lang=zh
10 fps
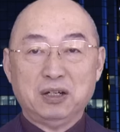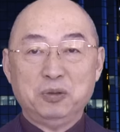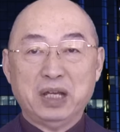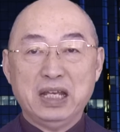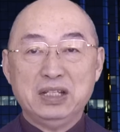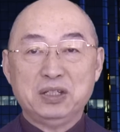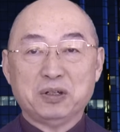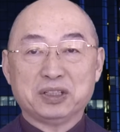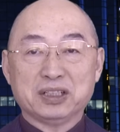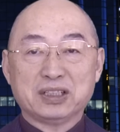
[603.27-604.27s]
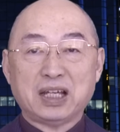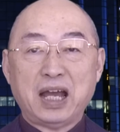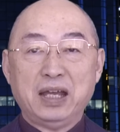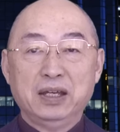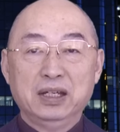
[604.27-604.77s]
要的原因就是
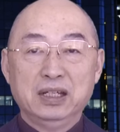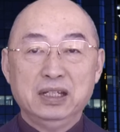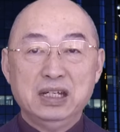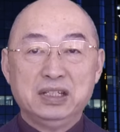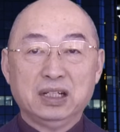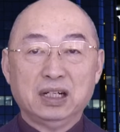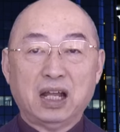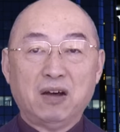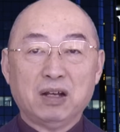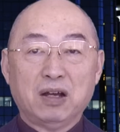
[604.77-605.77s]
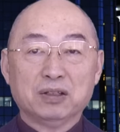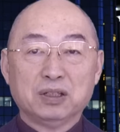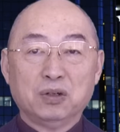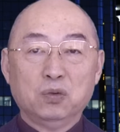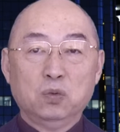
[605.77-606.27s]
蔡已经牢牢
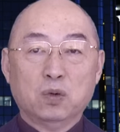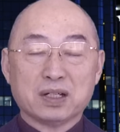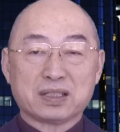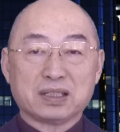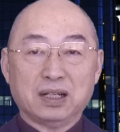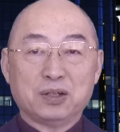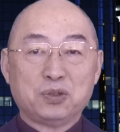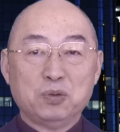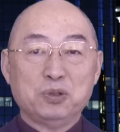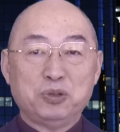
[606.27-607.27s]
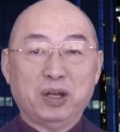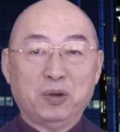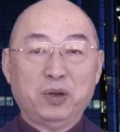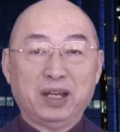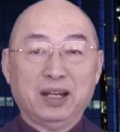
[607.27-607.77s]
地握死了中选
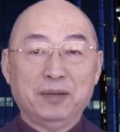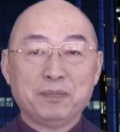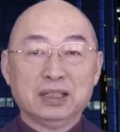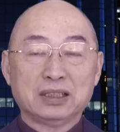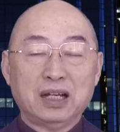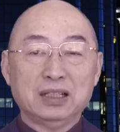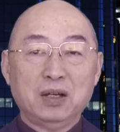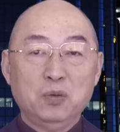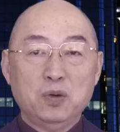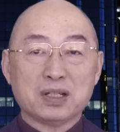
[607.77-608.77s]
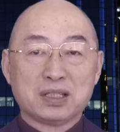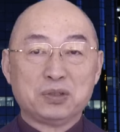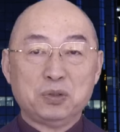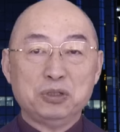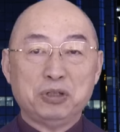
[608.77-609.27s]
会了。当他握
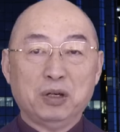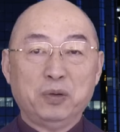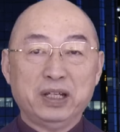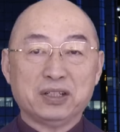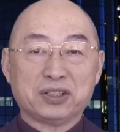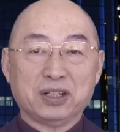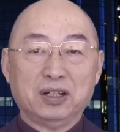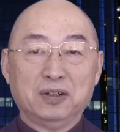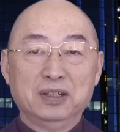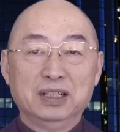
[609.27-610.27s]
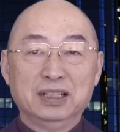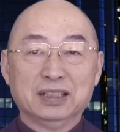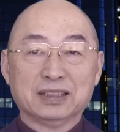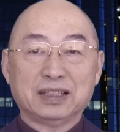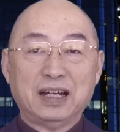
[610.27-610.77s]
死中选会的时候，
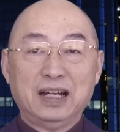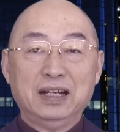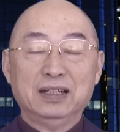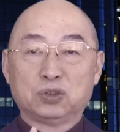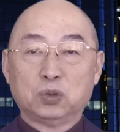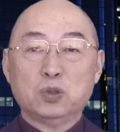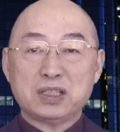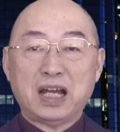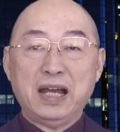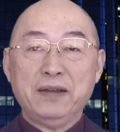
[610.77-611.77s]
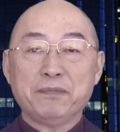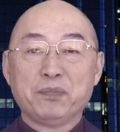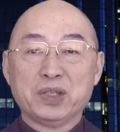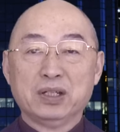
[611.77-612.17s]
他独裁